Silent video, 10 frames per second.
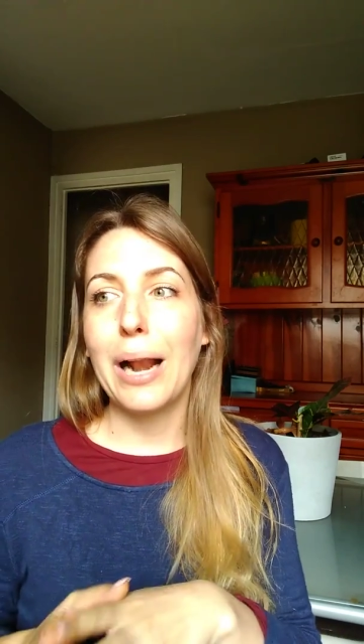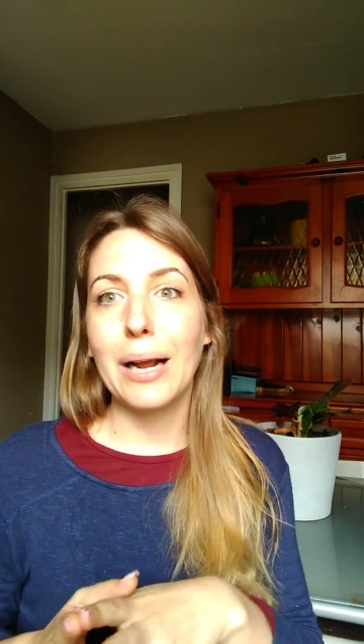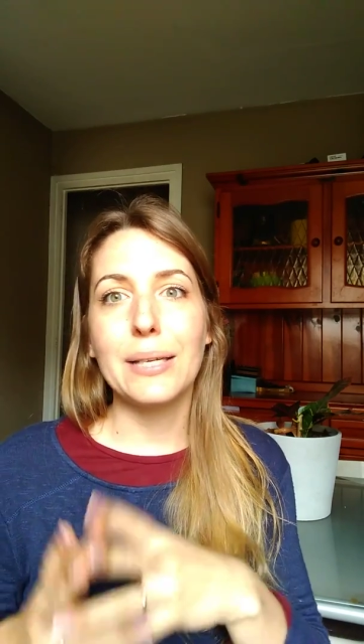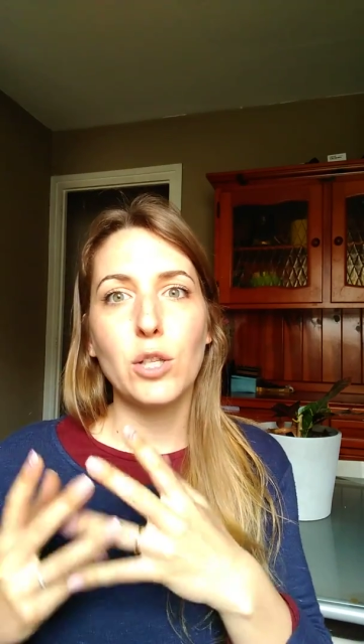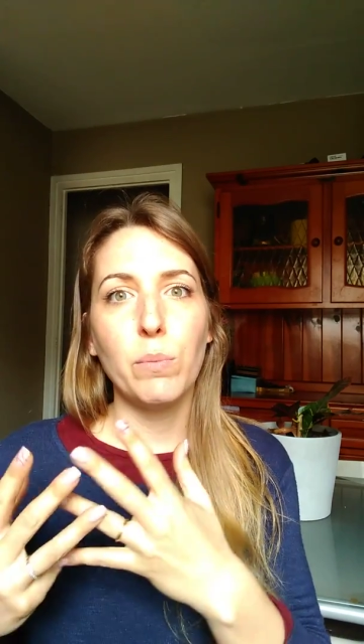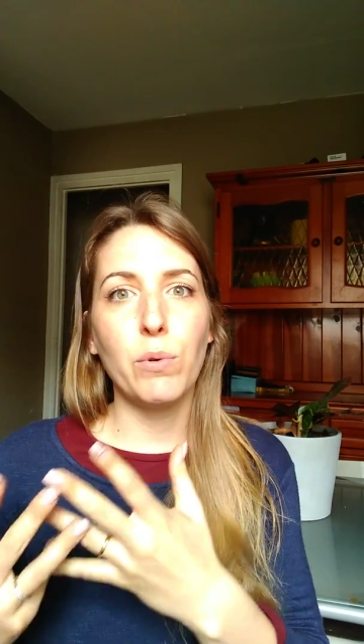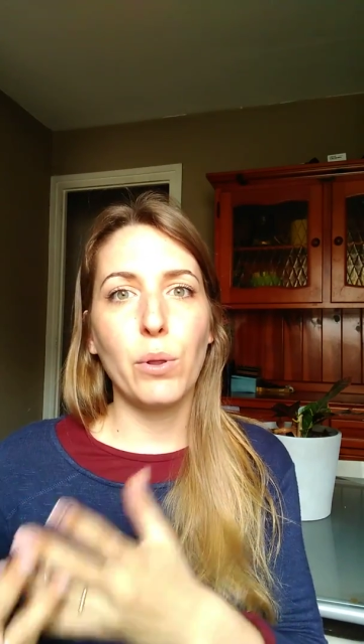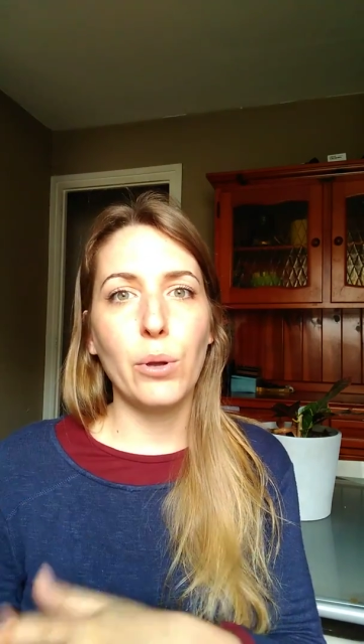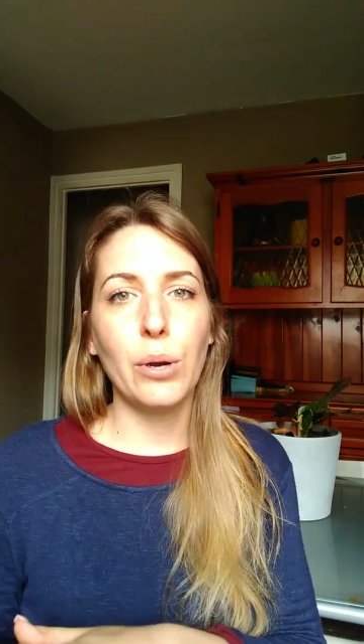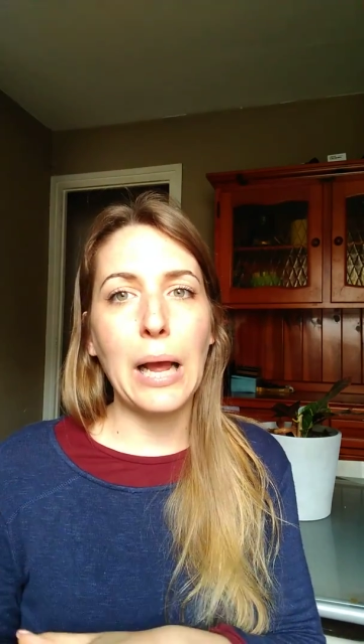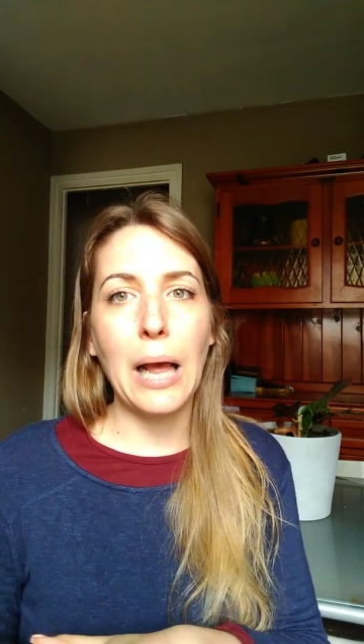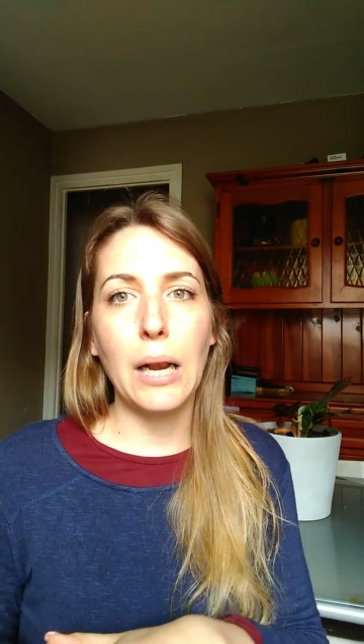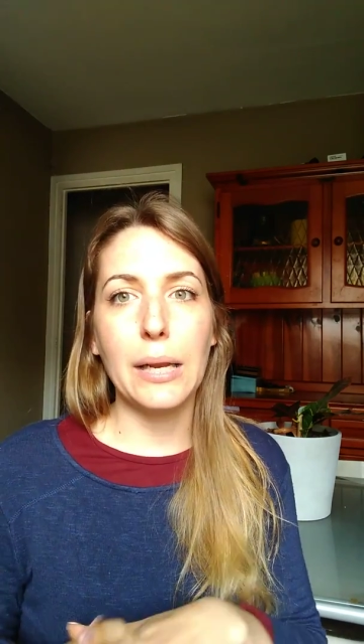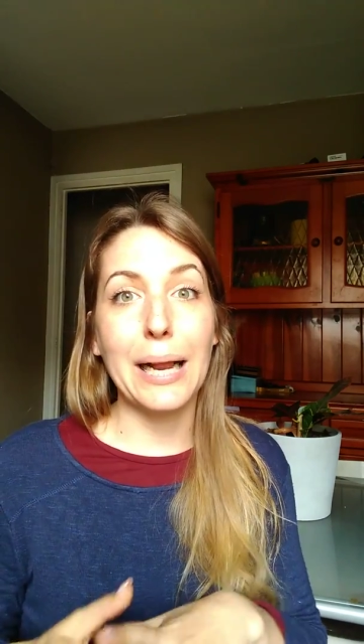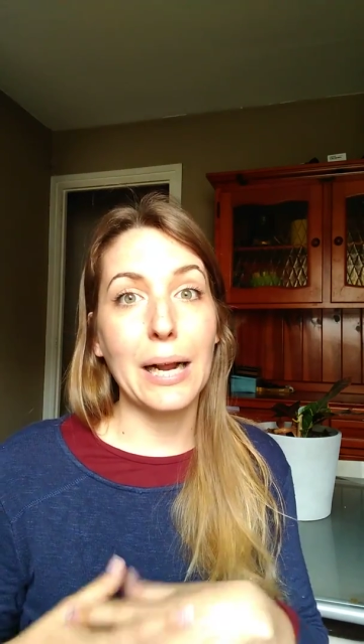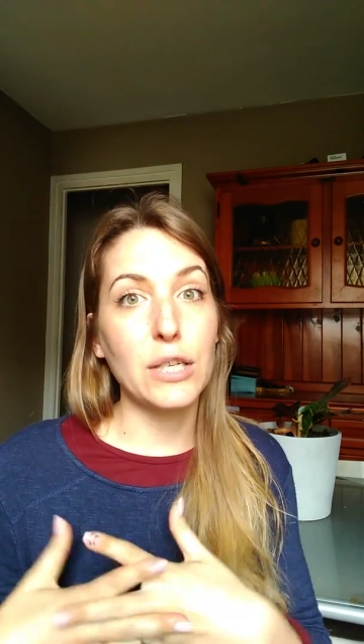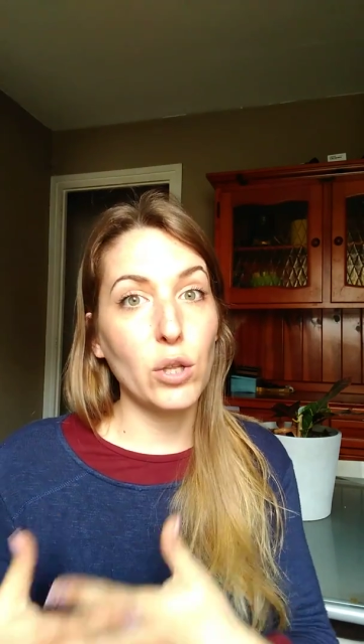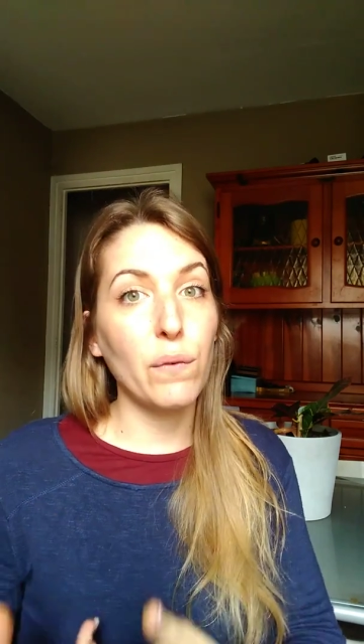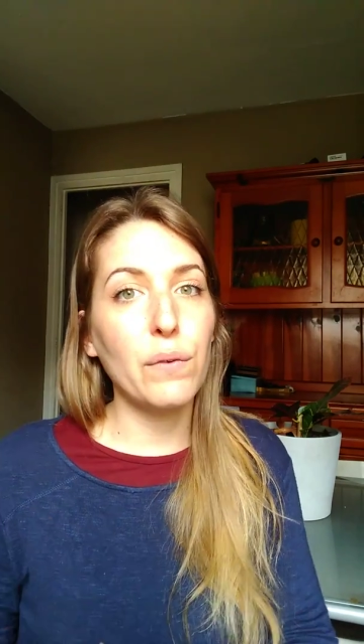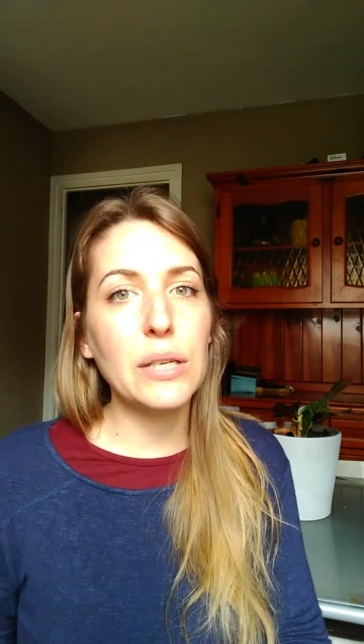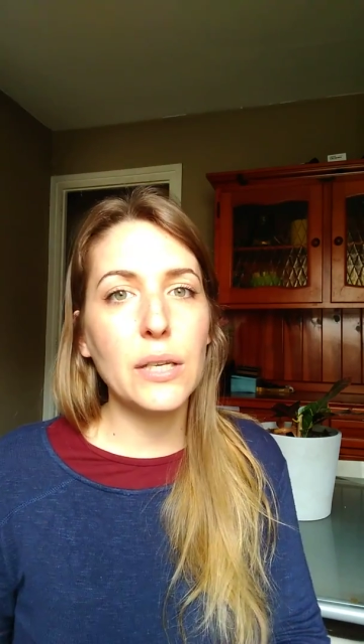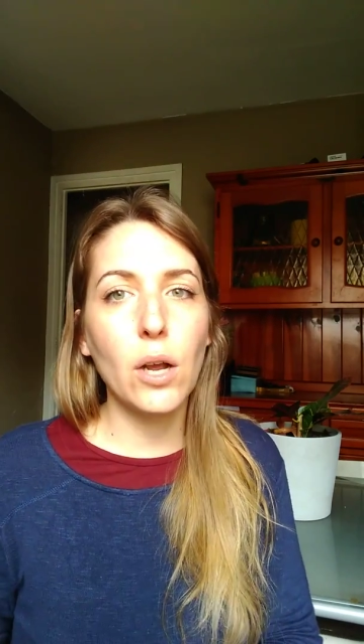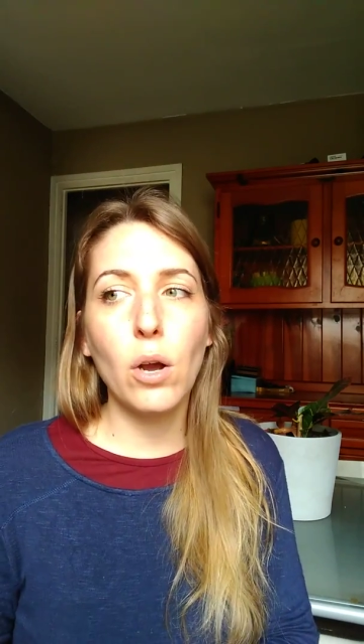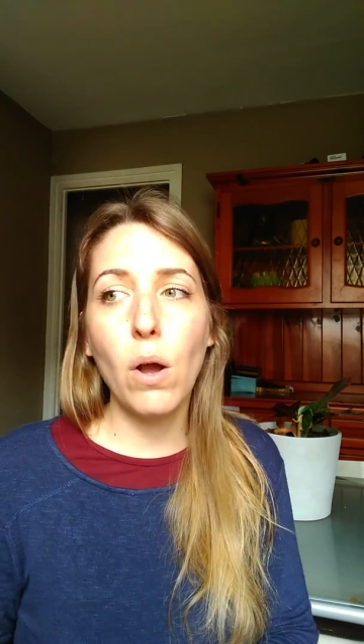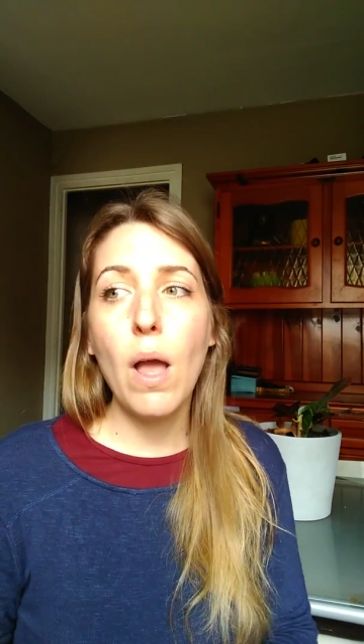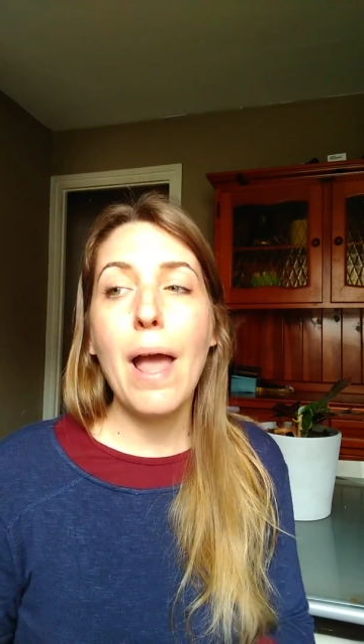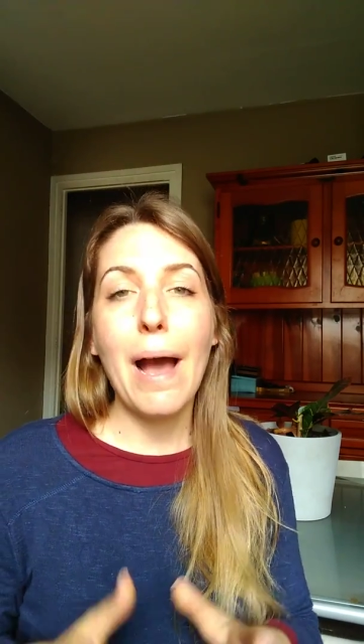al gasto emocional y al gasto físico,